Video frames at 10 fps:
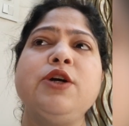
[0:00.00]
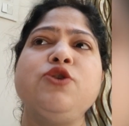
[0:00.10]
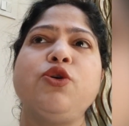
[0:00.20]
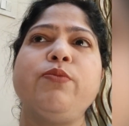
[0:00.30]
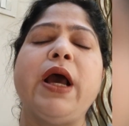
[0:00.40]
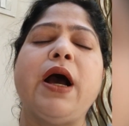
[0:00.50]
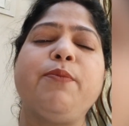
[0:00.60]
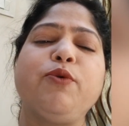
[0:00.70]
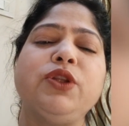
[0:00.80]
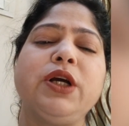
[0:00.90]
जो मैं
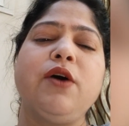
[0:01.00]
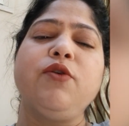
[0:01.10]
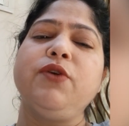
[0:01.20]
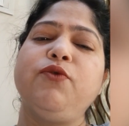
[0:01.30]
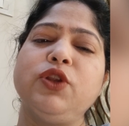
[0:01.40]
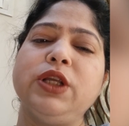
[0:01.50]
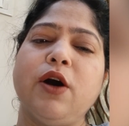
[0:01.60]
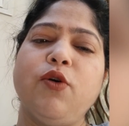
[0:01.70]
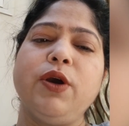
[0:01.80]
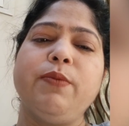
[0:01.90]
आपको दिखाऊंगी वो
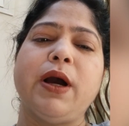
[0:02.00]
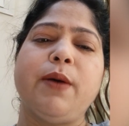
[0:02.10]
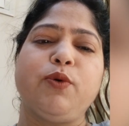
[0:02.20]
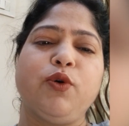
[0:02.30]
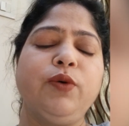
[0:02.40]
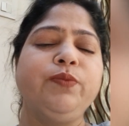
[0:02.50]
दिखाऊंगी मैं आपको